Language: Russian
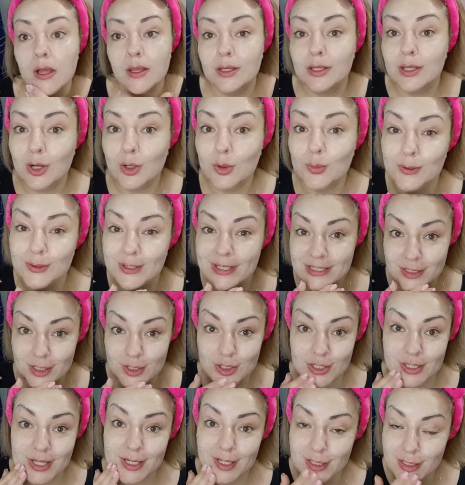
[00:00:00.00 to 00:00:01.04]
Я люблю
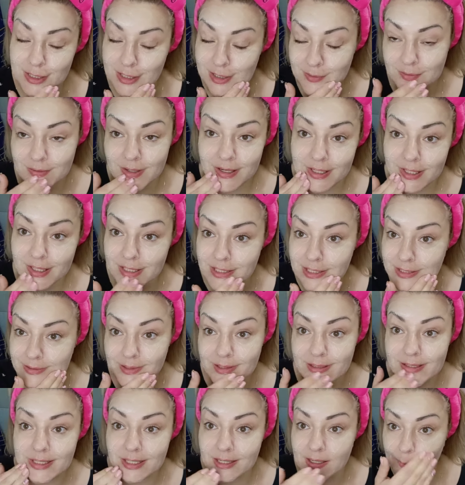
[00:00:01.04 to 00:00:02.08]
достаточно
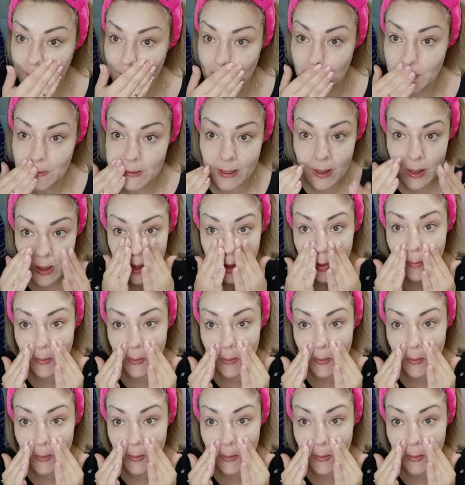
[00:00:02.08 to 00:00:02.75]
агрессивное скрабирование,